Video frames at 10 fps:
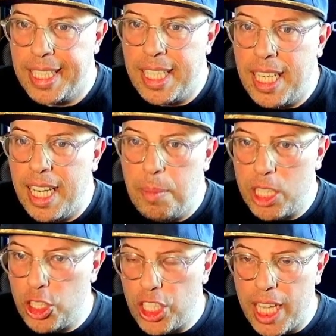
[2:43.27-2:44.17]
Le
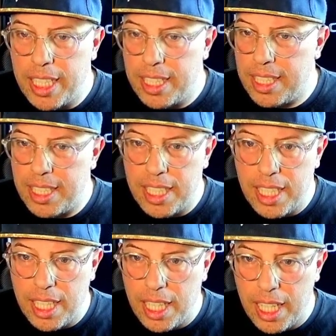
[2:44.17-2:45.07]
Mercedes
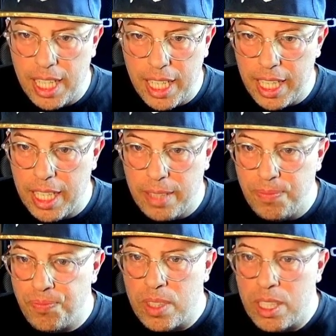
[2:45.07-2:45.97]
eh,
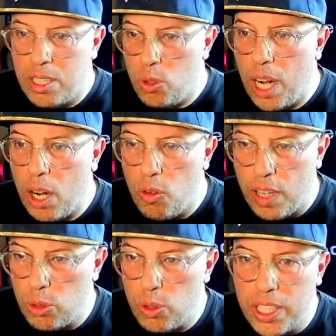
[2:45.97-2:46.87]
non hanno
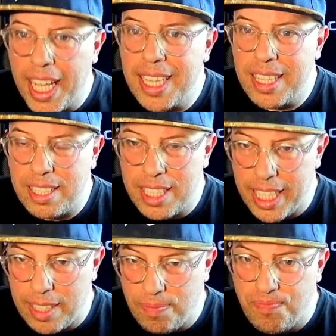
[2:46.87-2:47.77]
fatto niente di
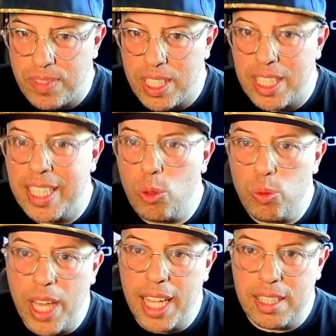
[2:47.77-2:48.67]
che,
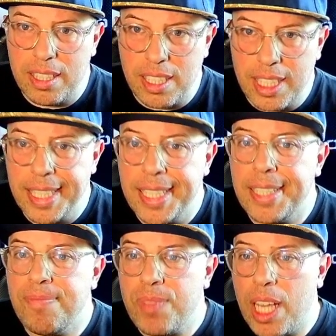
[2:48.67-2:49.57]
deludenti.
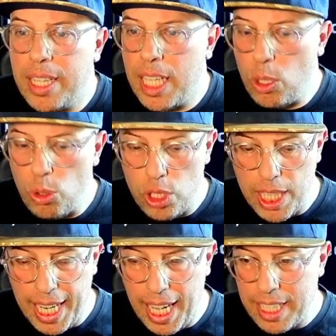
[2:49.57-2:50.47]
È andata così
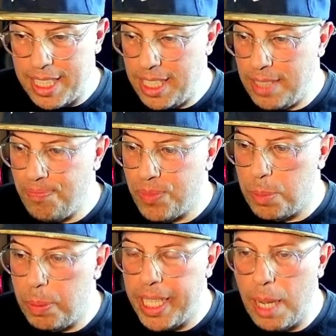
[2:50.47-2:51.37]
ragazzi,
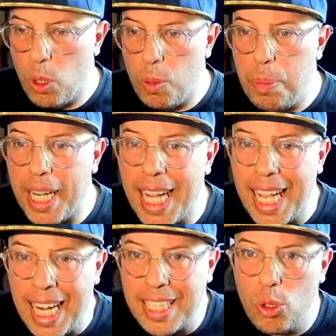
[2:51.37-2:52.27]
speriamo per la
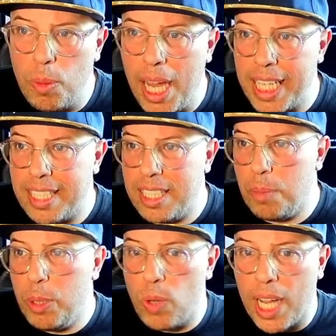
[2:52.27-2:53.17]
gara di domani che sia
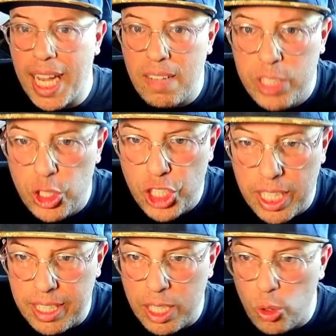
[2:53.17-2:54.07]
almeno una gara
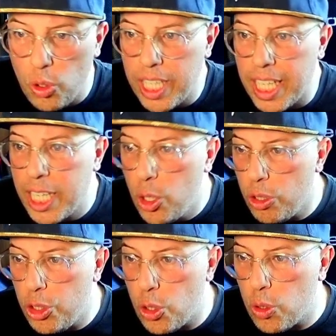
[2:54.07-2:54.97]
vincente e non
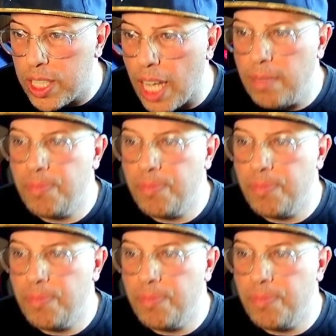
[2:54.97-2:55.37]
noiosa.